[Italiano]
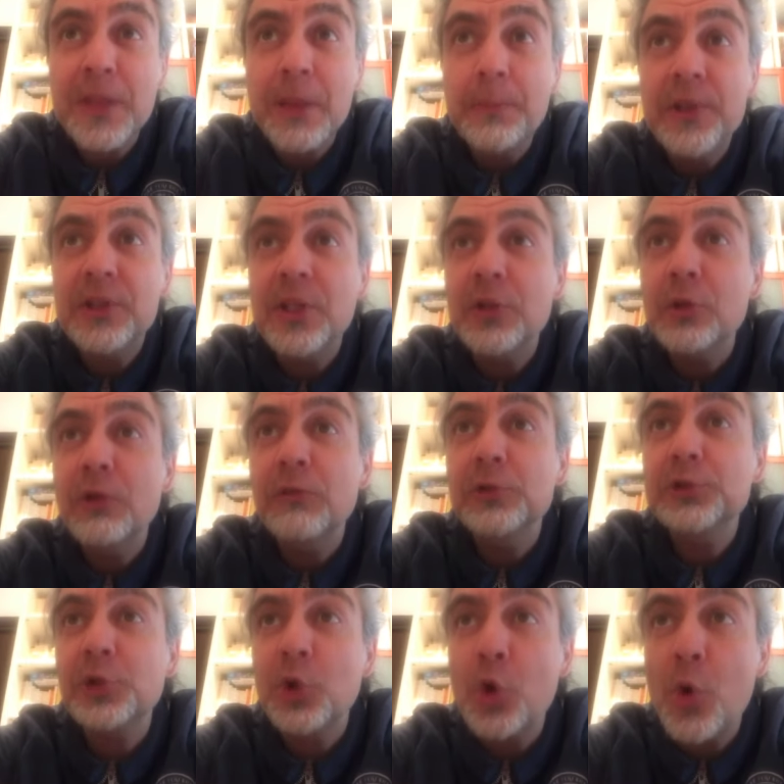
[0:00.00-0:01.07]
mettendo il
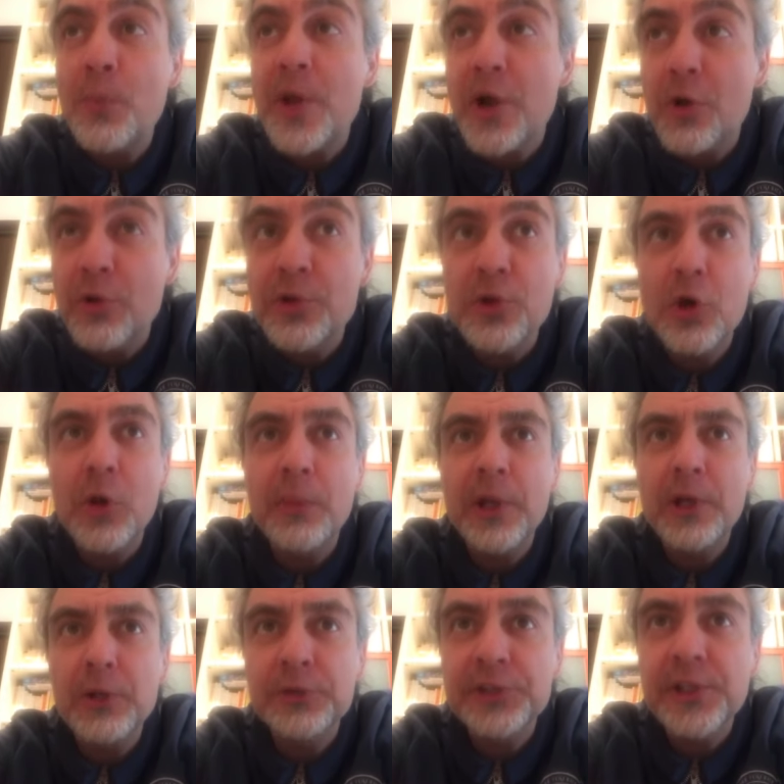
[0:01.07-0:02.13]
vostro nome e
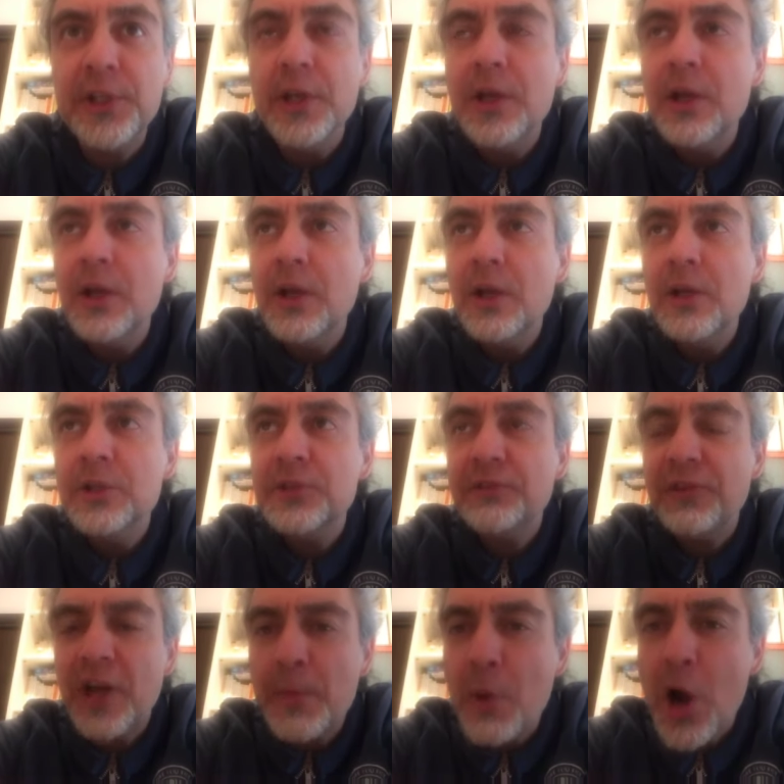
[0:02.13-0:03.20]
cognome, così ci
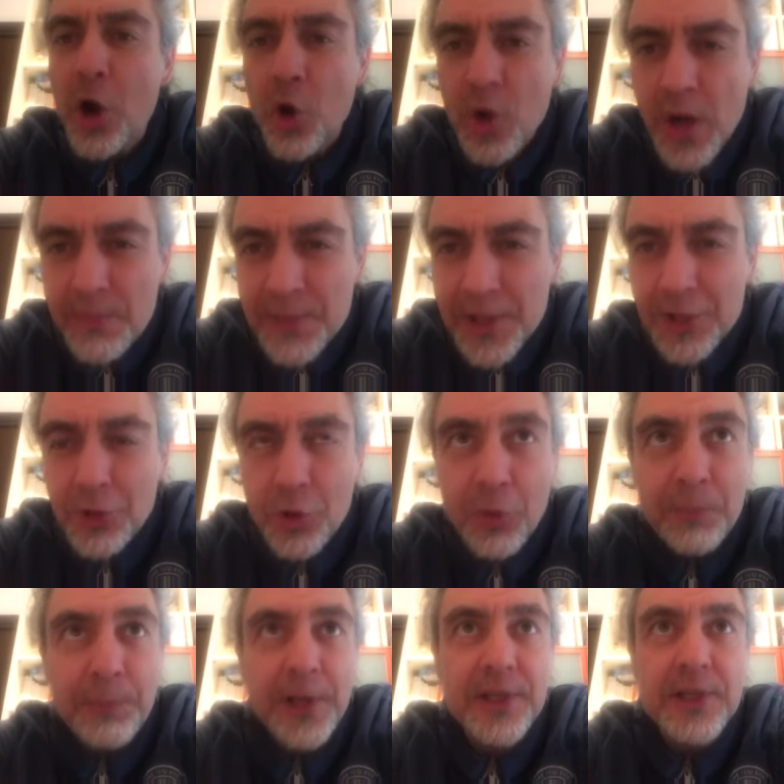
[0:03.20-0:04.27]
faremo ancora meglio
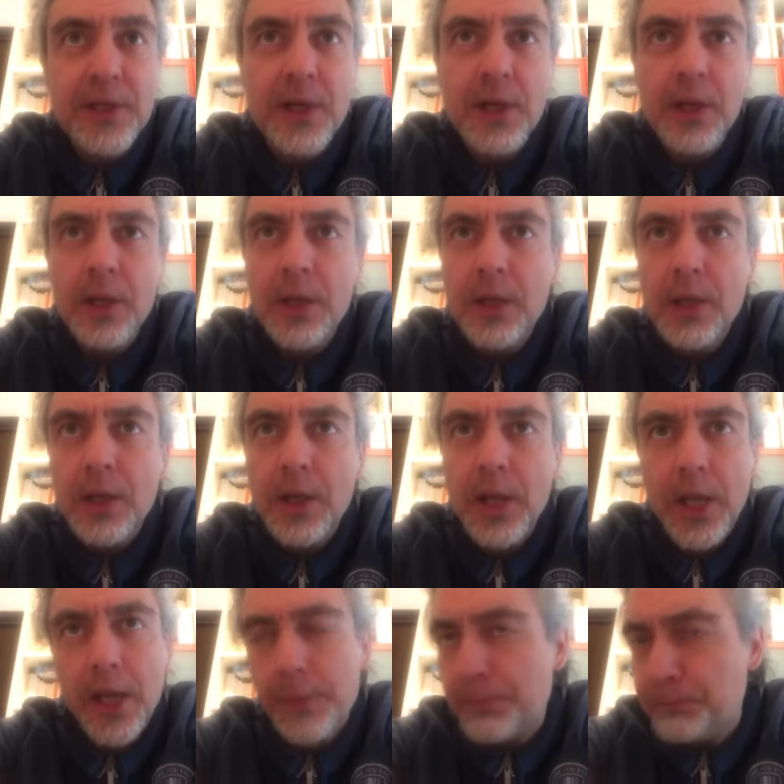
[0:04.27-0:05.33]
compagnia
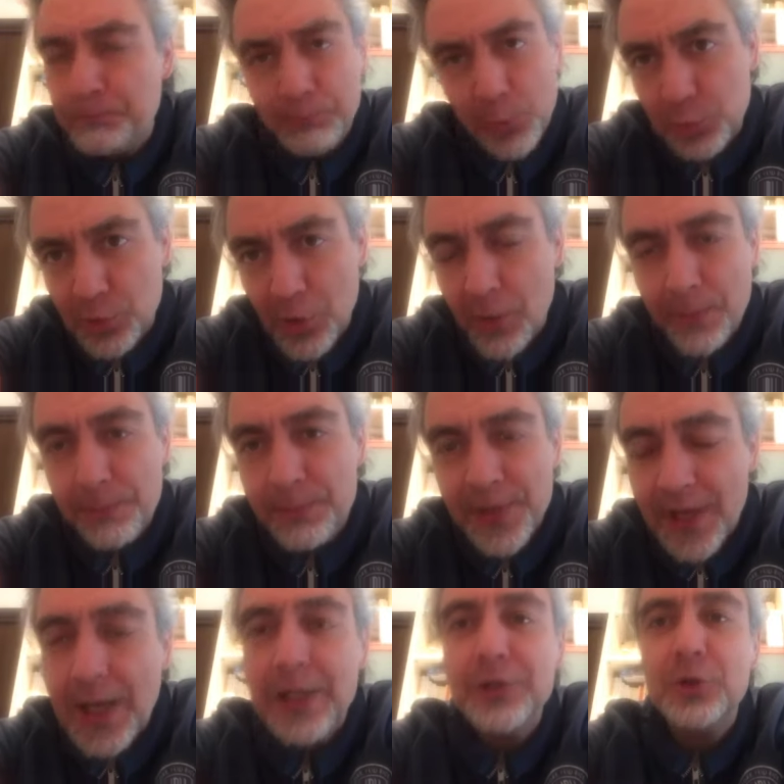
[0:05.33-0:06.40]
e potrò
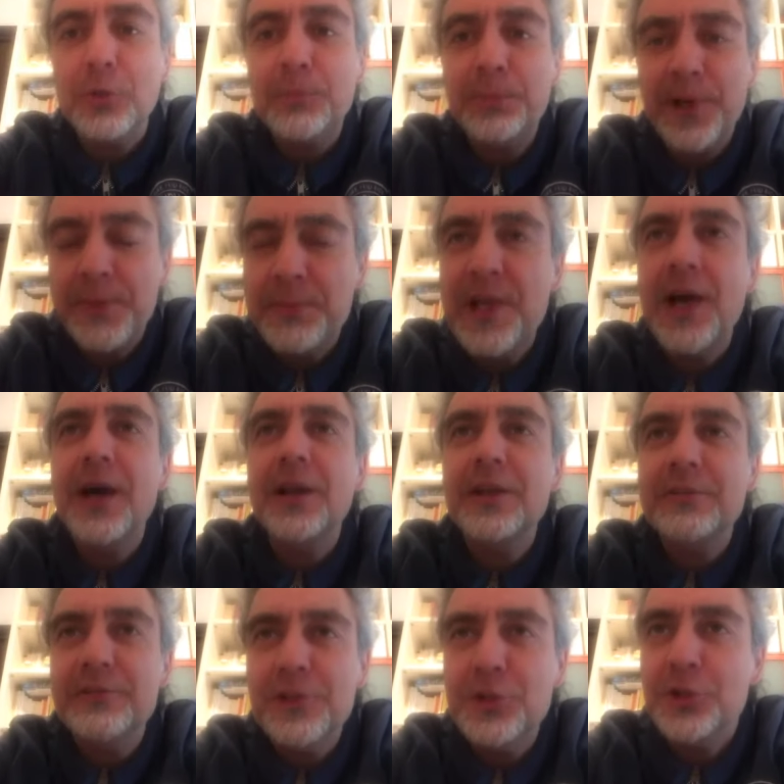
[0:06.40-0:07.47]
peraltro premiare
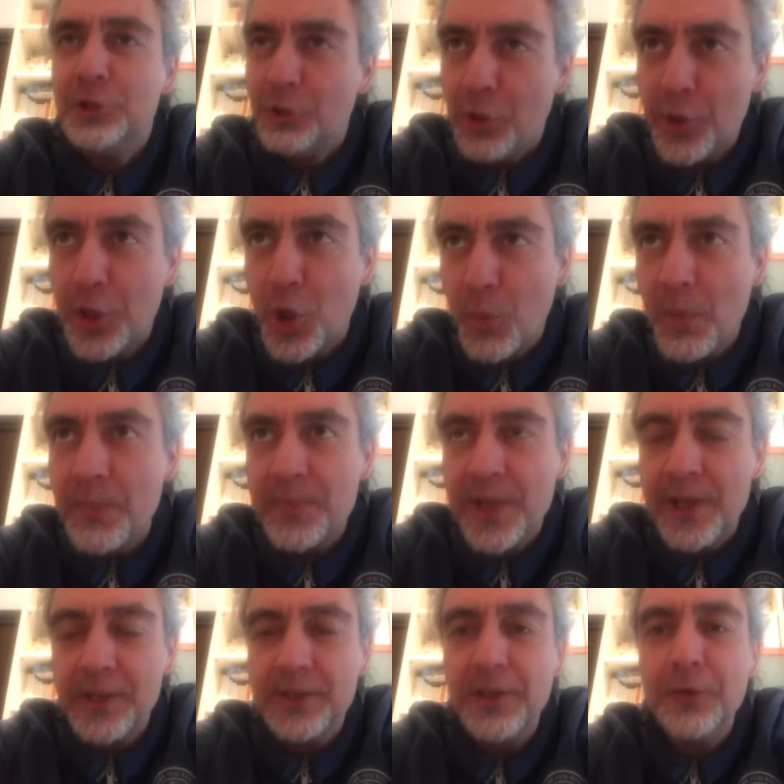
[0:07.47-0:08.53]
i vincitori come
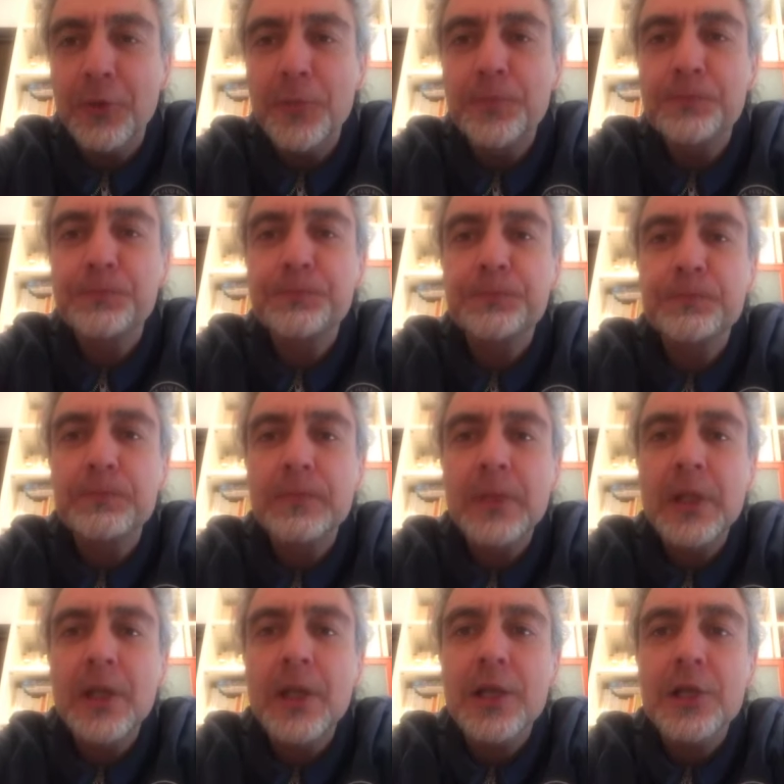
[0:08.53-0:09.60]
meritano.
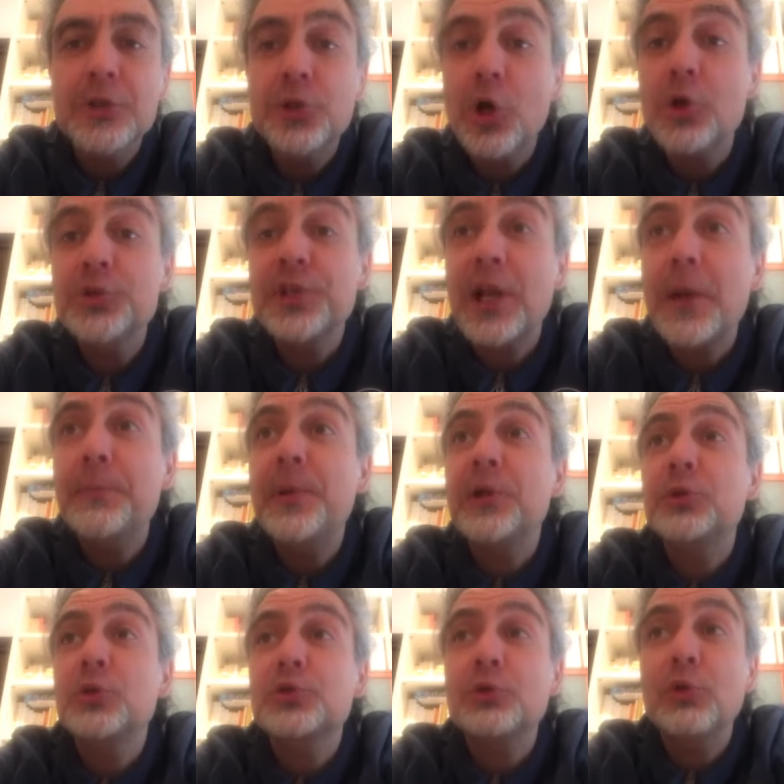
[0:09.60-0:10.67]
Il gioco sarà
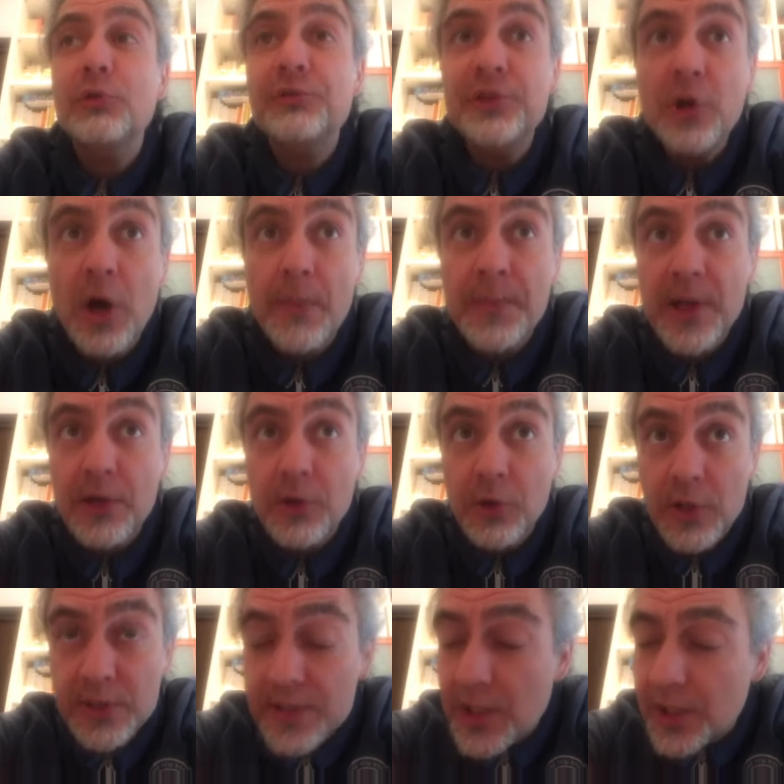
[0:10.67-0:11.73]
aperto solo fino a
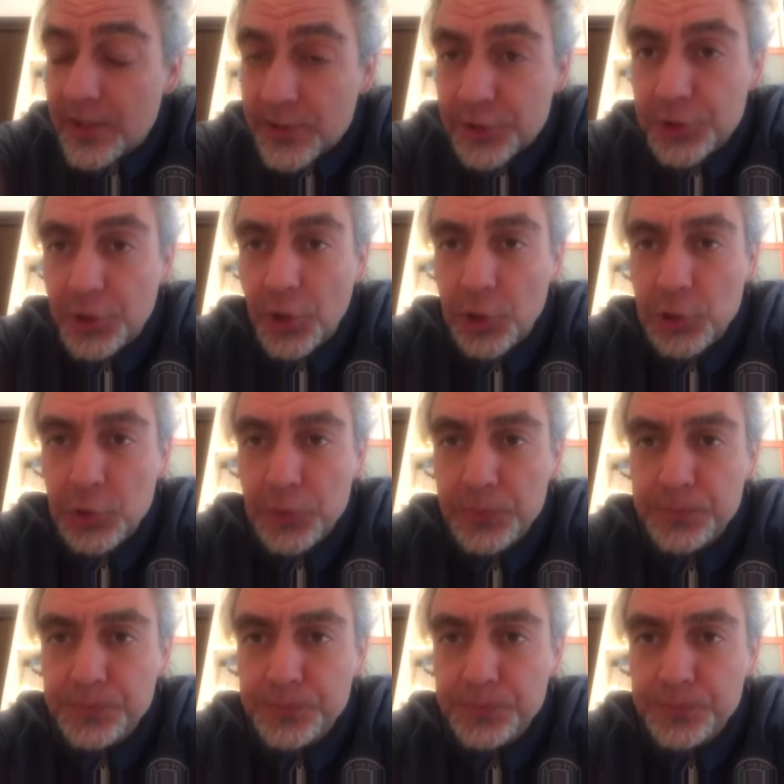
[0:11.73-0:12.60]
mercoledì alle 18.